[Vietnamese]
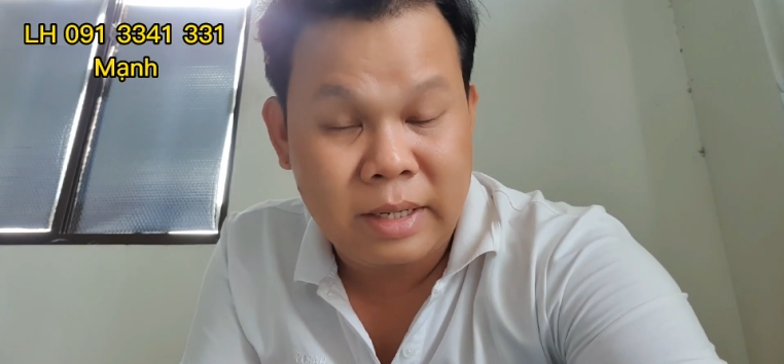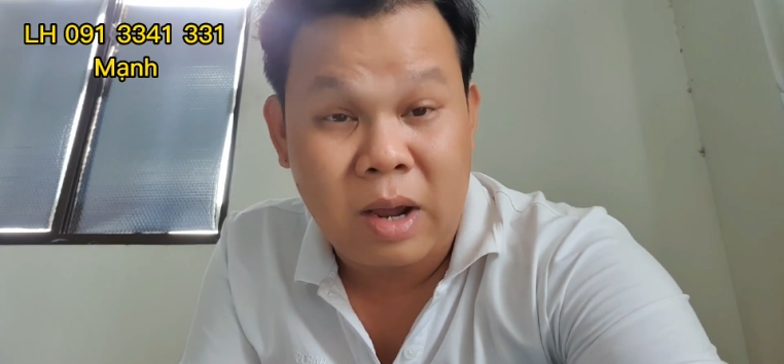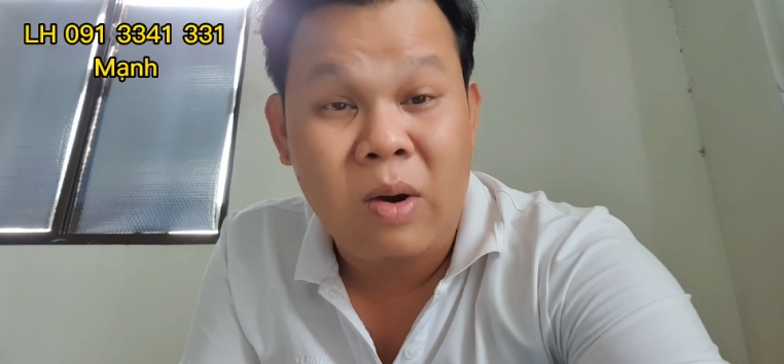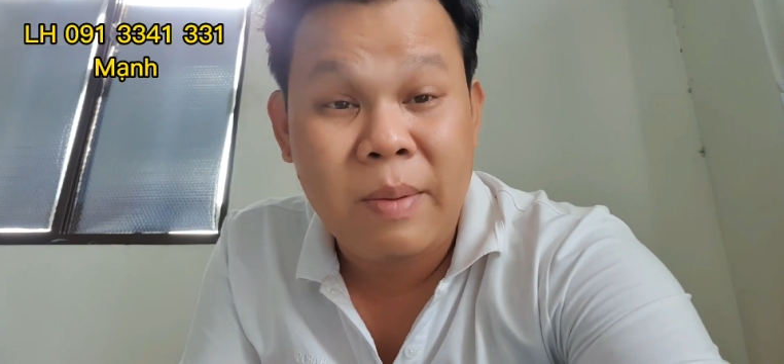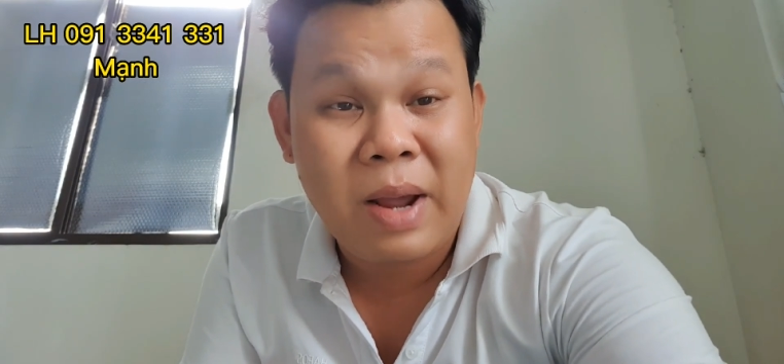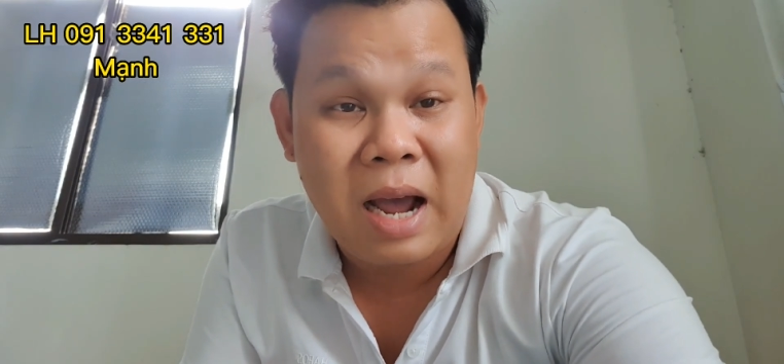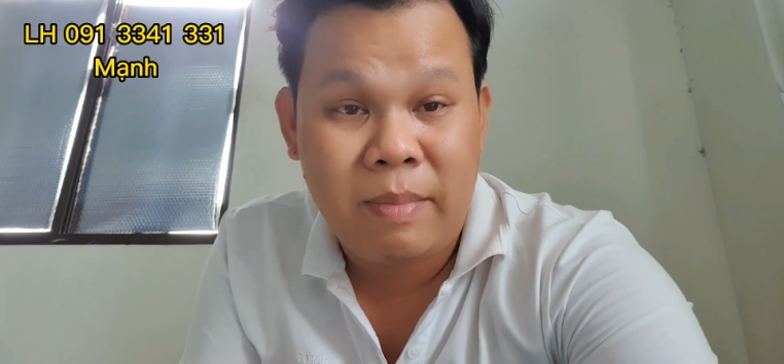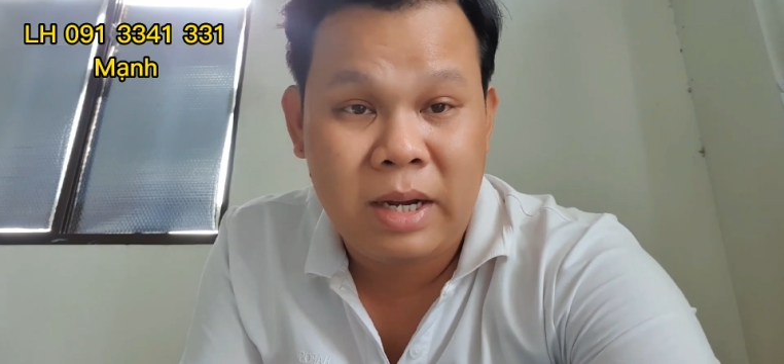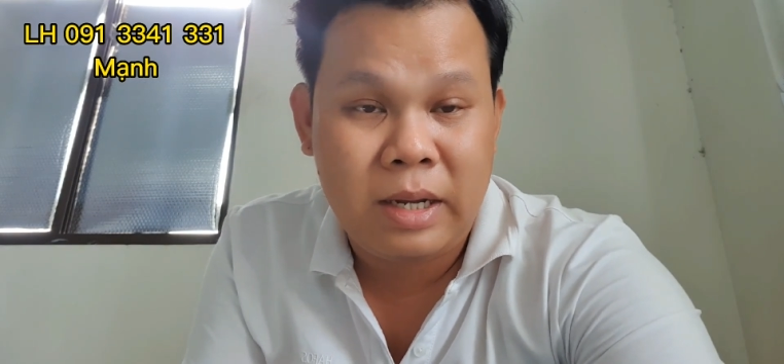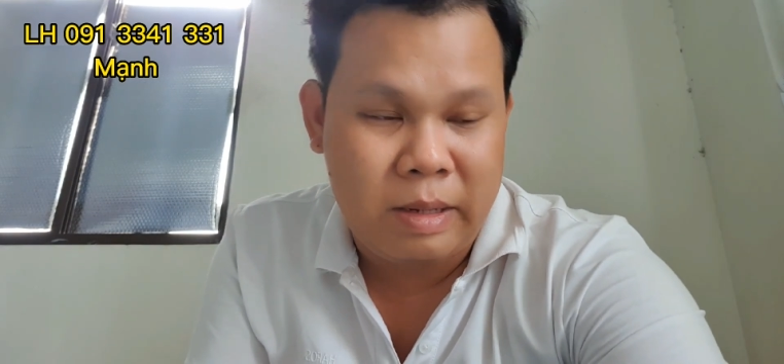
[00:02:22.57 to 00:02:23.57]
chỗ em gam
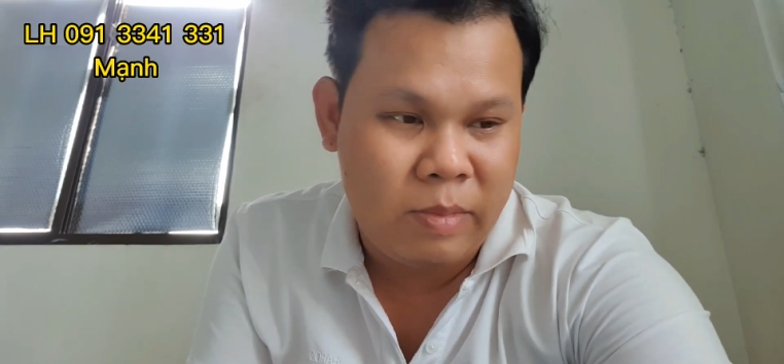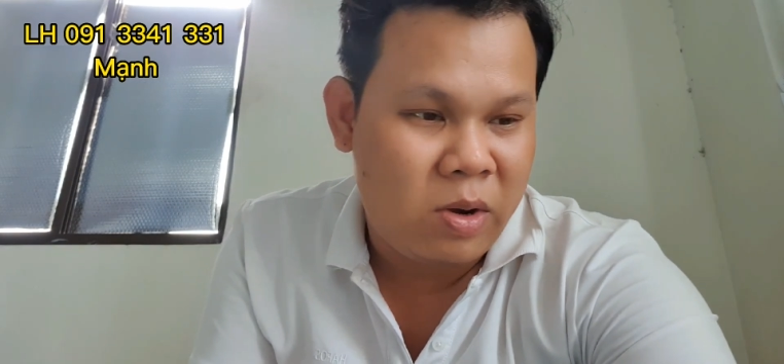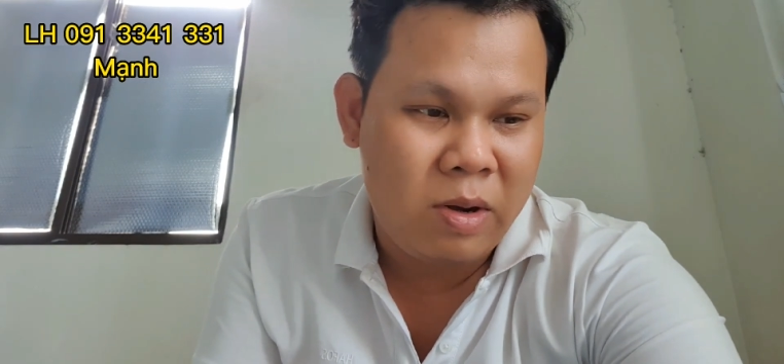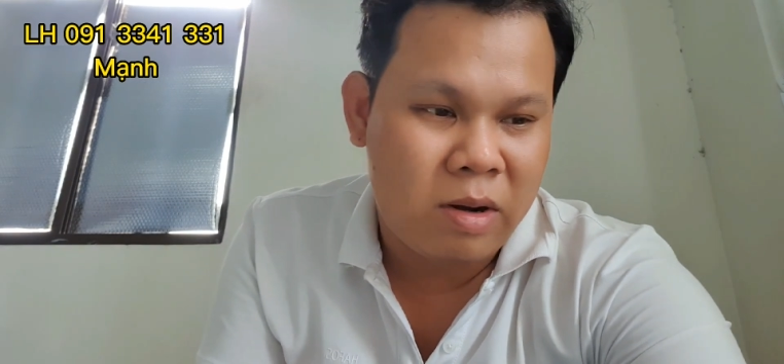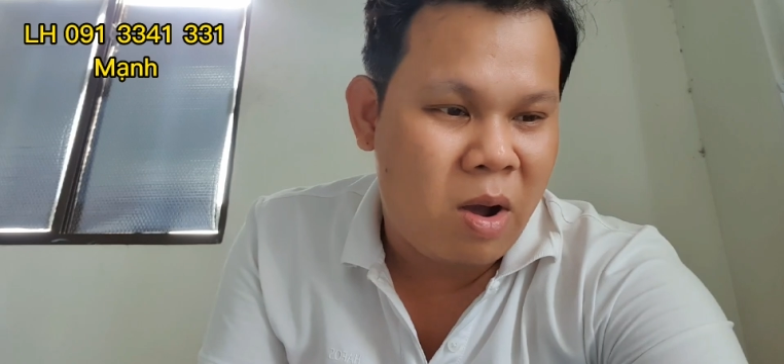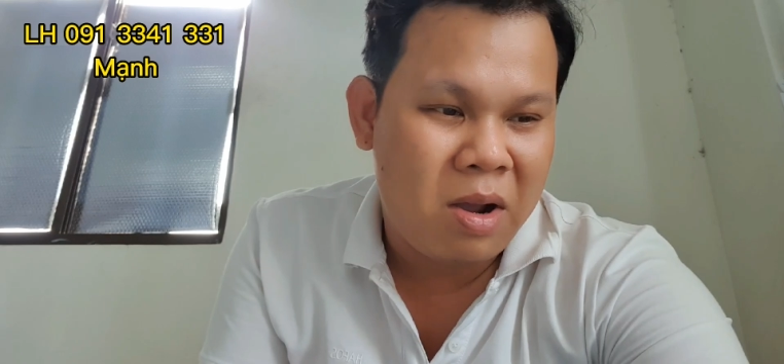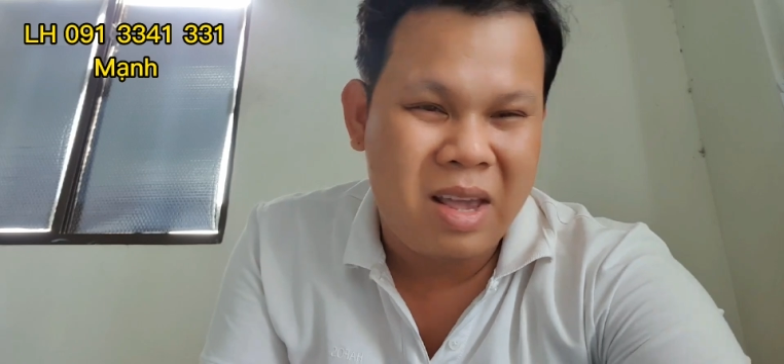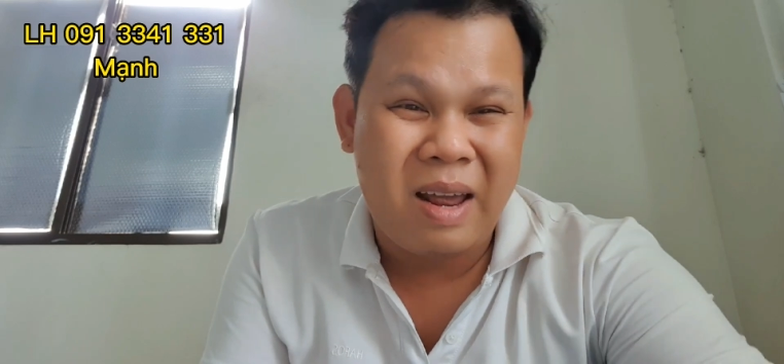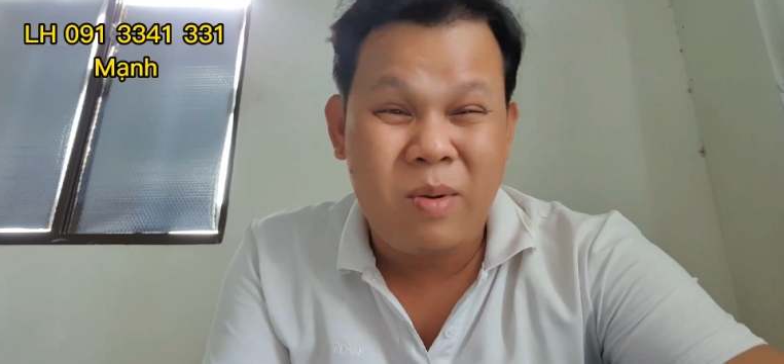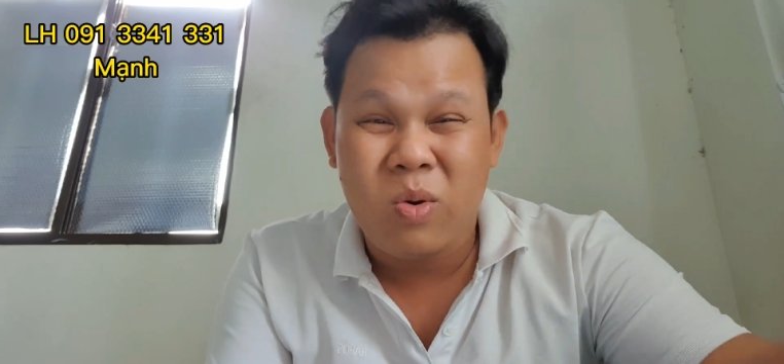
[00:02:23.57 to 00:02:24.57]
á em nói là đó
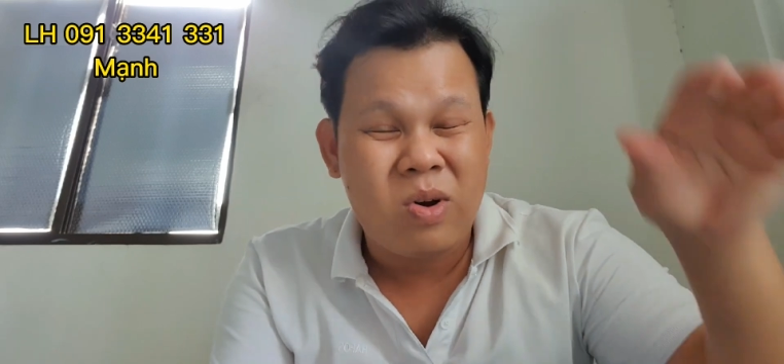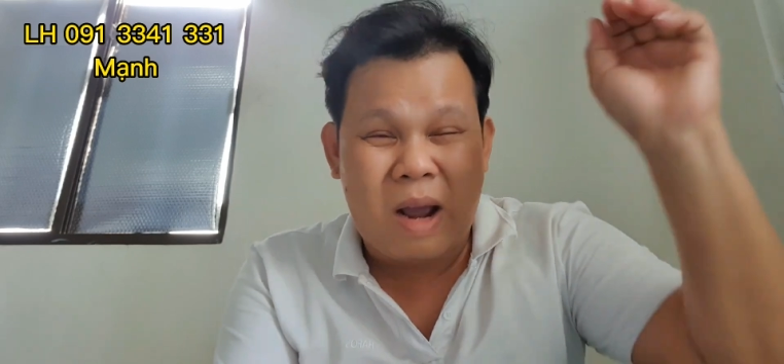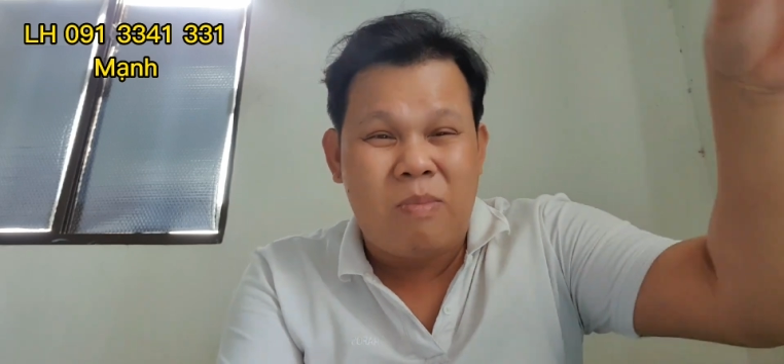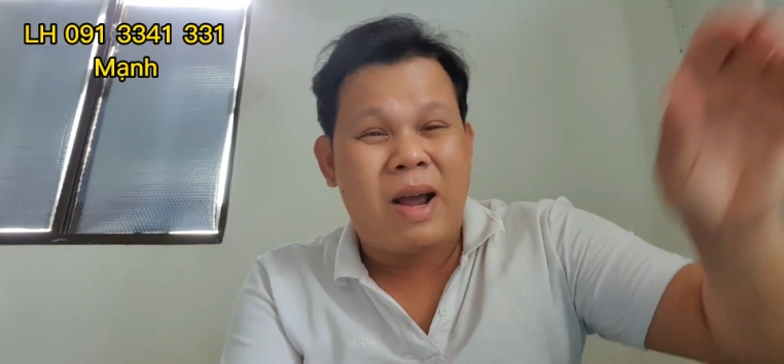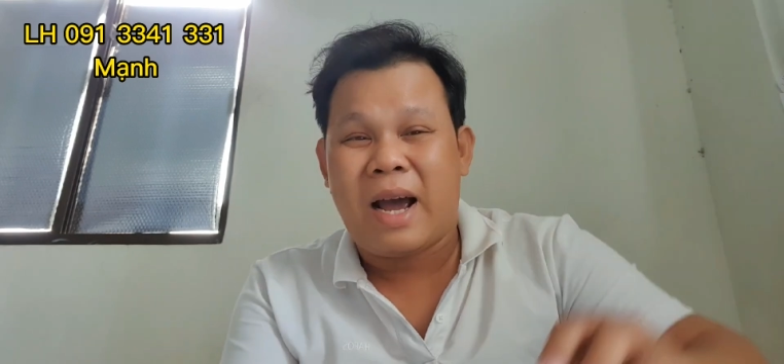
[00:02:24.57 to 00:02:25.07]
vậy em luôn công